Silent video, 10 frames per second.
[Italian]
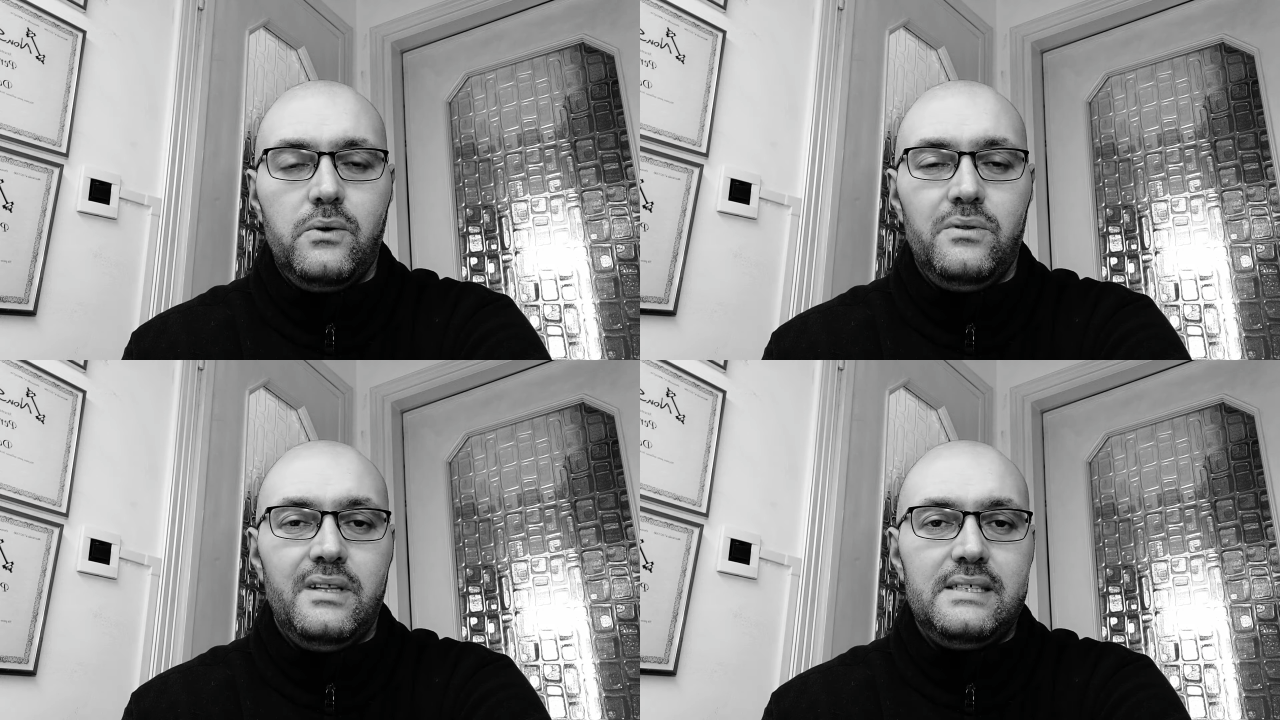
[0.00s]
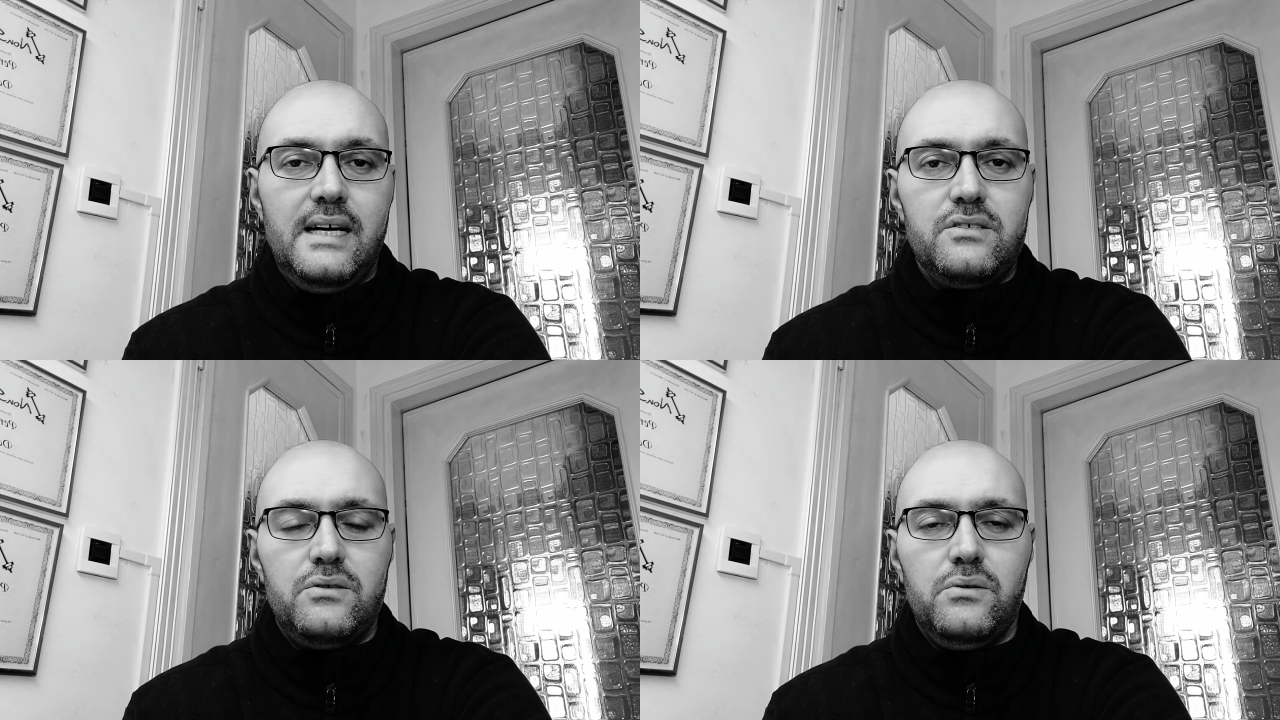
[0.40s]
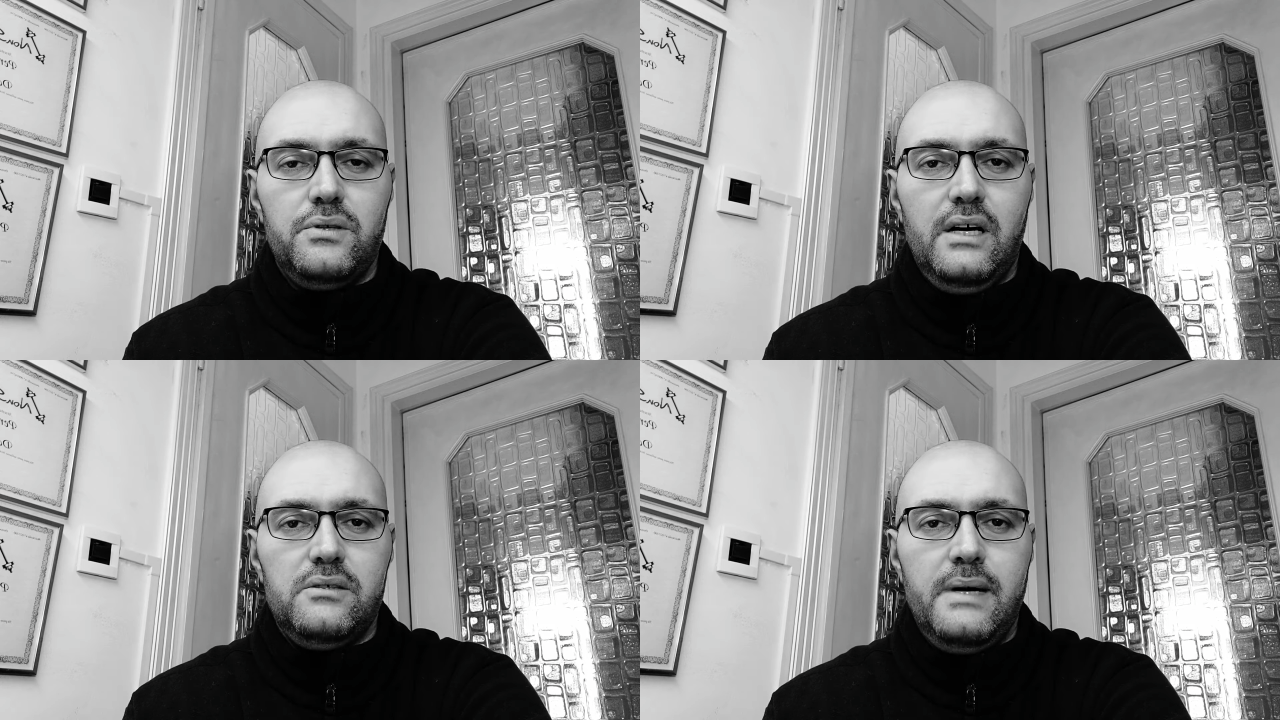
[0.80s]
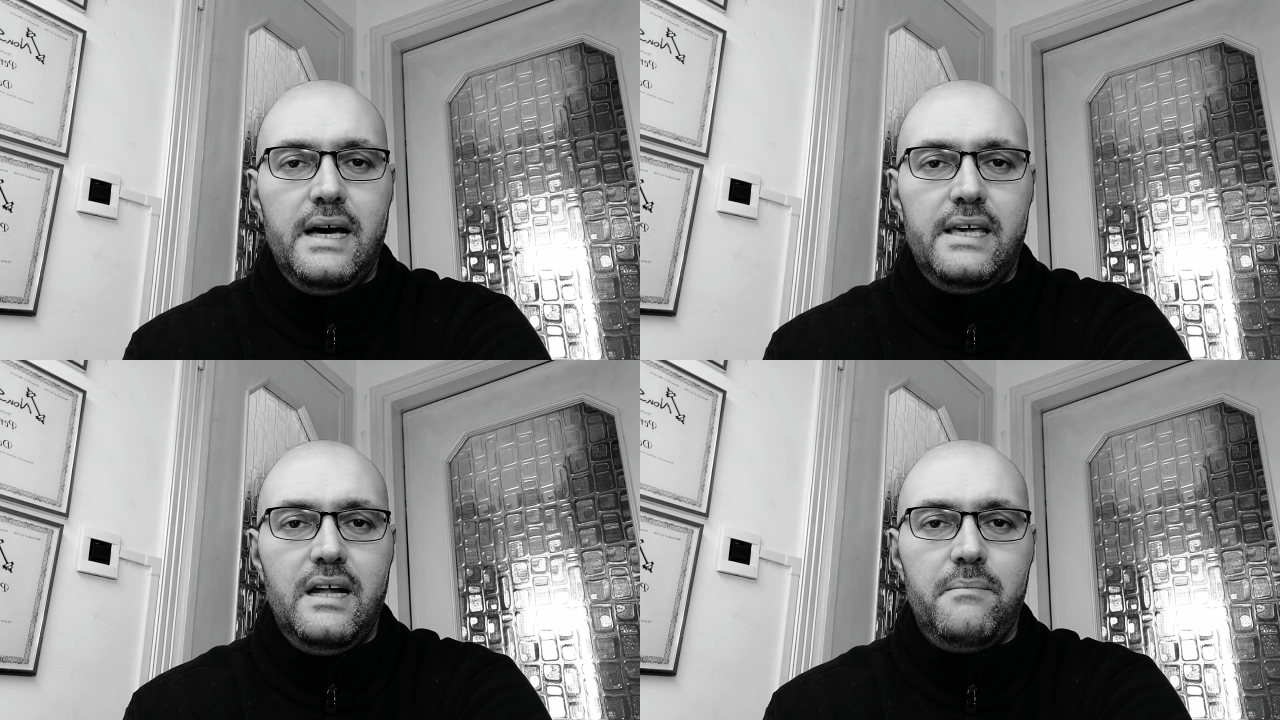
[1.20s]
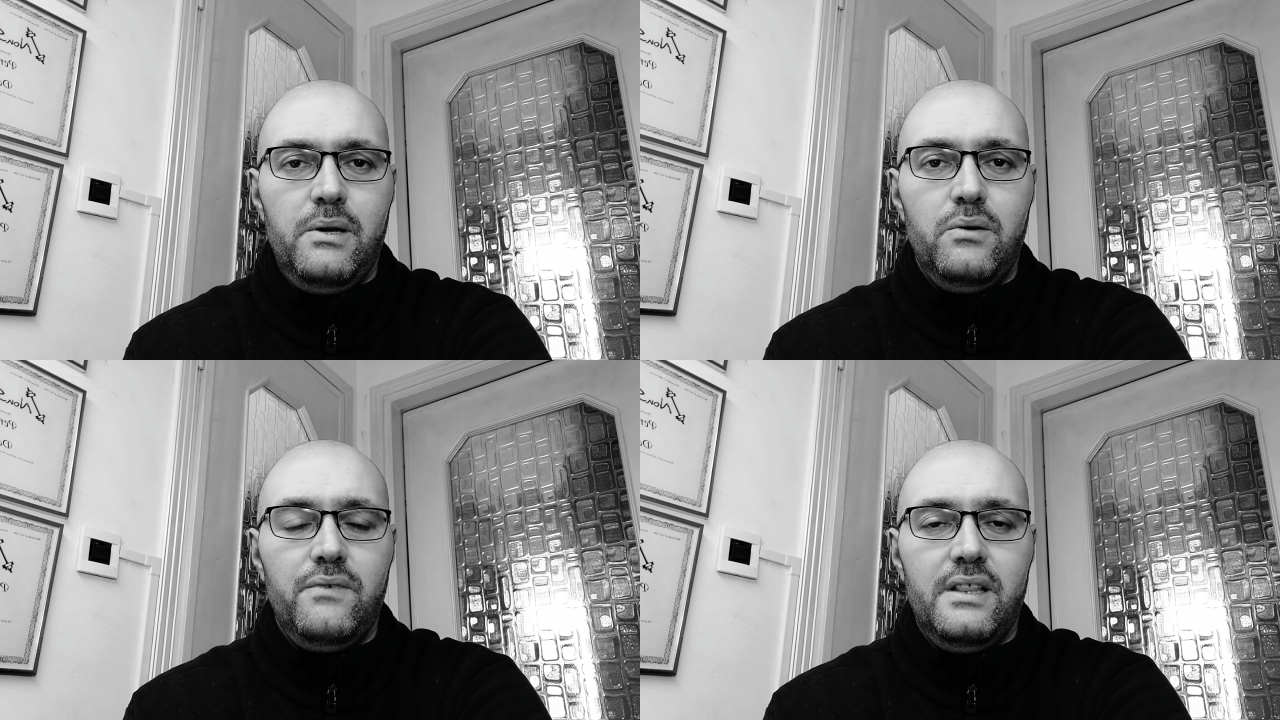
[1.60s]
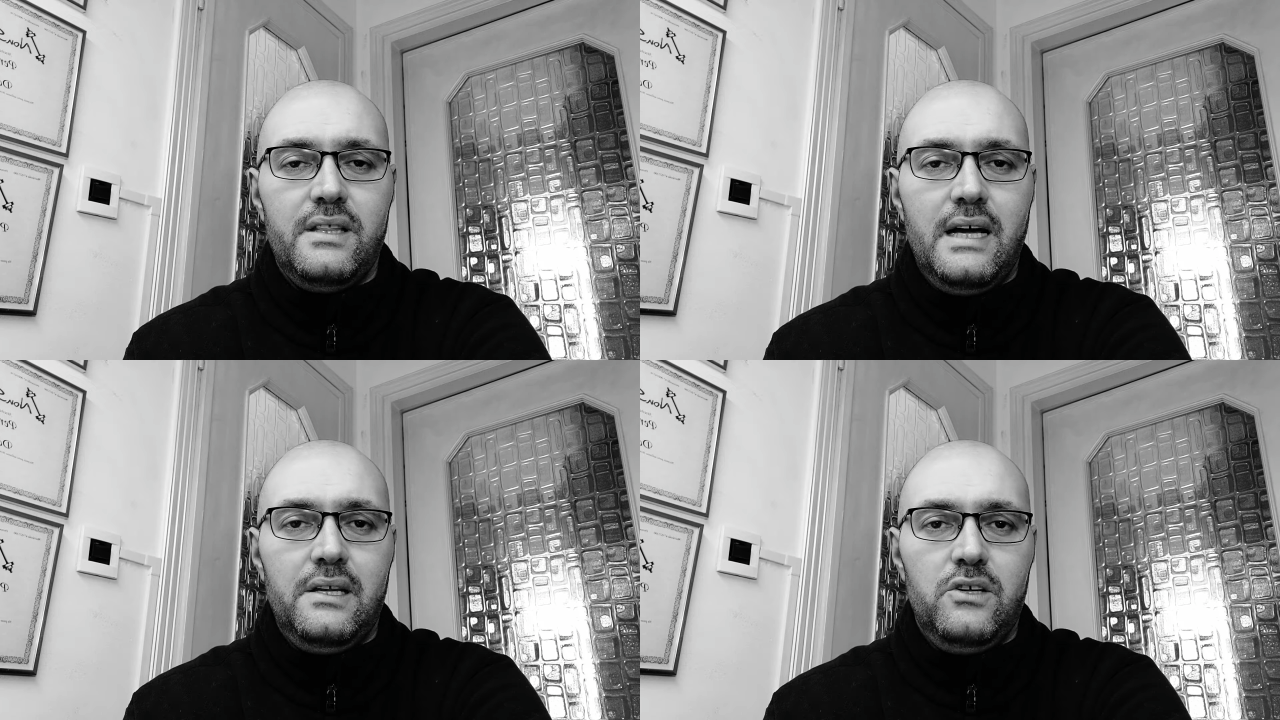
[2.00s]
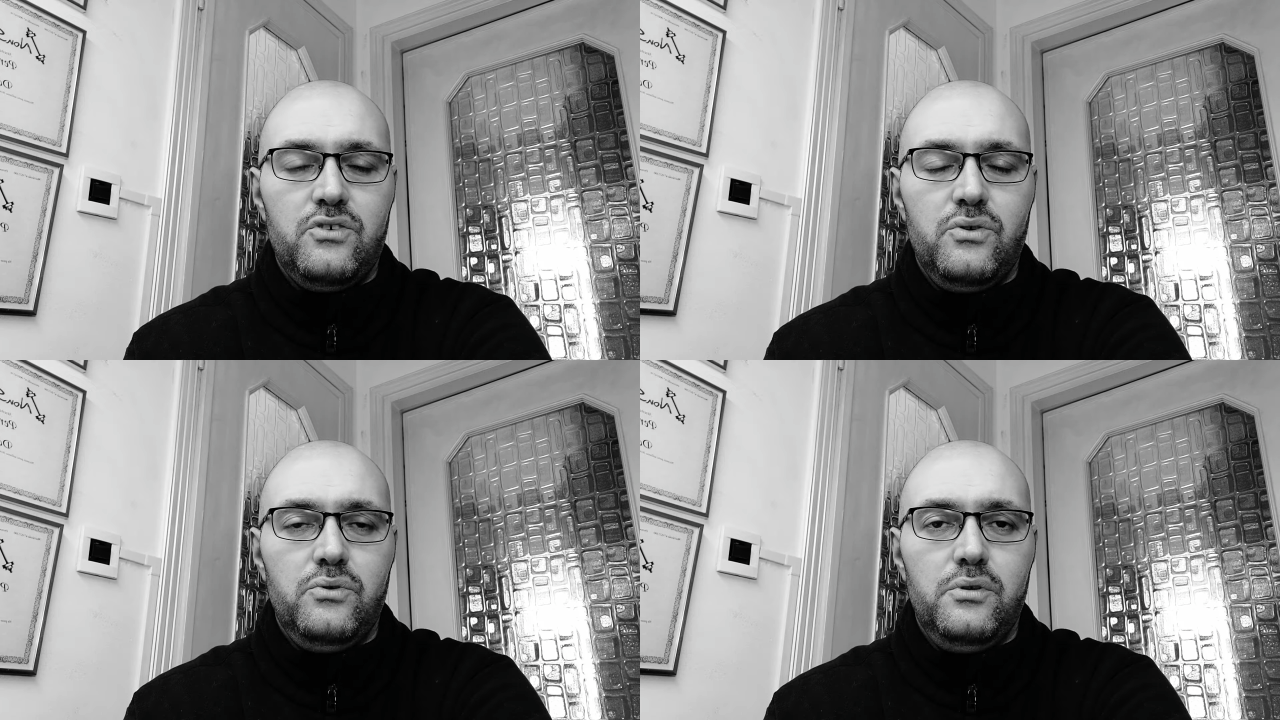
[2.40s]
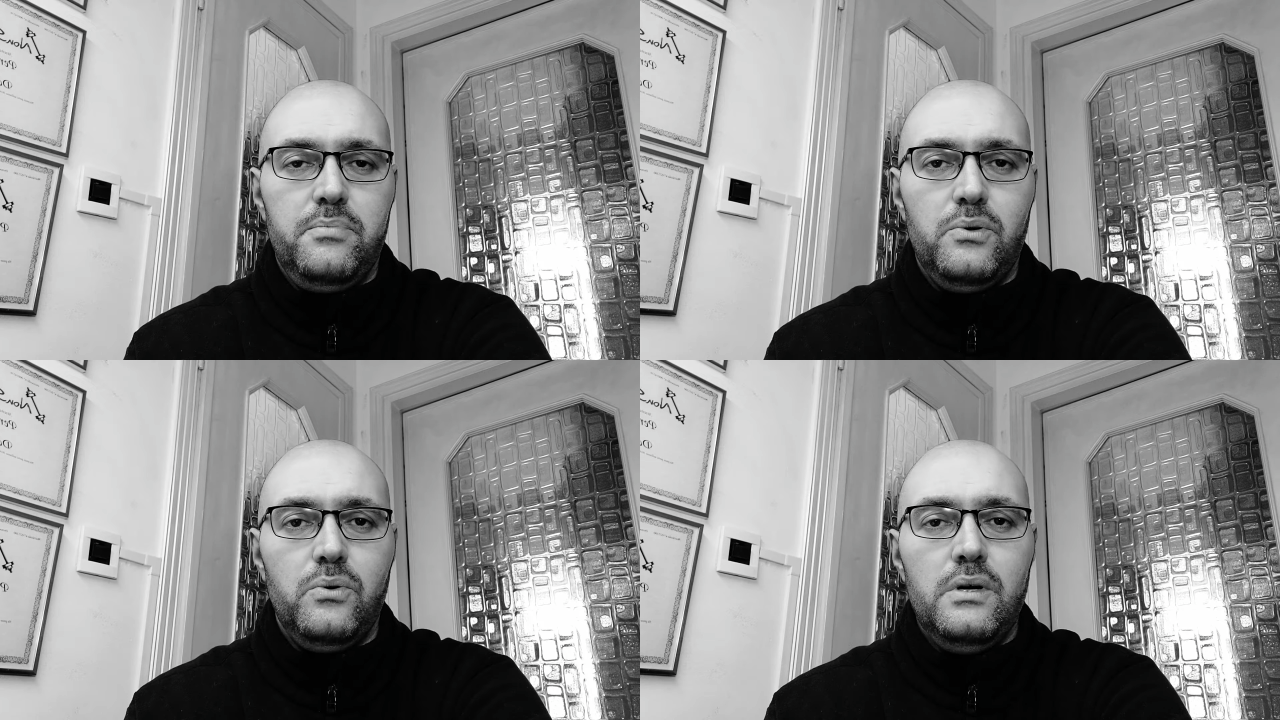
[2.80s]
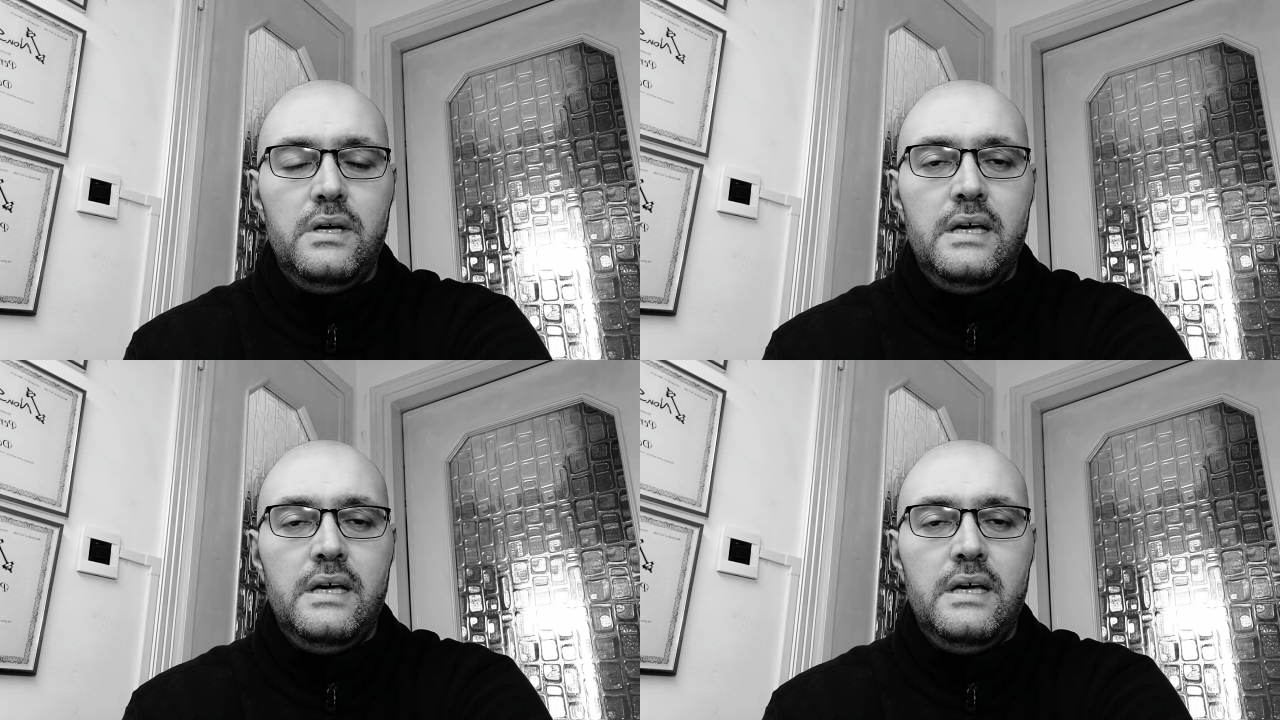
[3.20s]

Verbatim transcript: contrasto da ormai almeno vent'anni se non di più.